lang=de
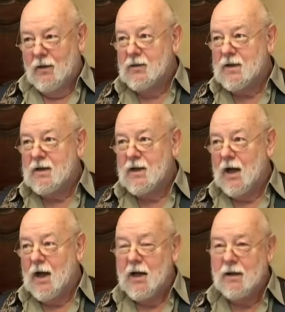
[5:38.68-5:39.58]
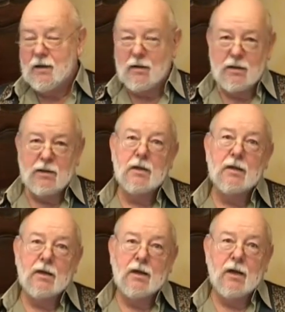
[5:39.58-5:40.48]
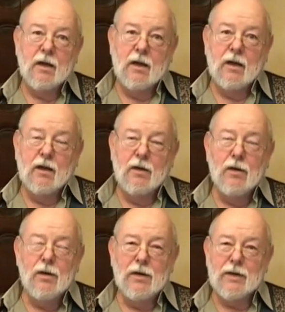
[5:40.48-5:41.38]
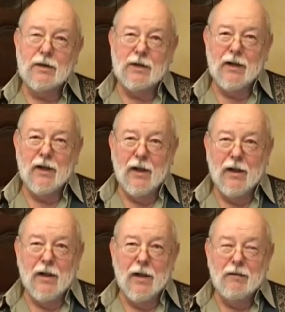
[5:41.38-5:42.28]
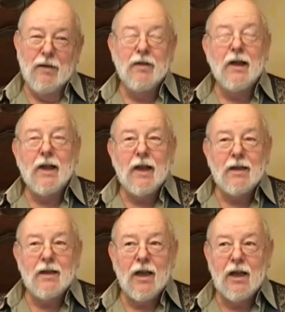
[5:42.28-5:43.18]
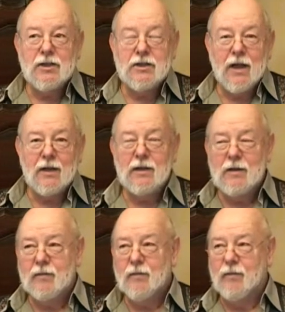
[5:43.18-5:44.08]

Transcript: Nun sagt die eine, oh, wie viele Kinder hast du denn?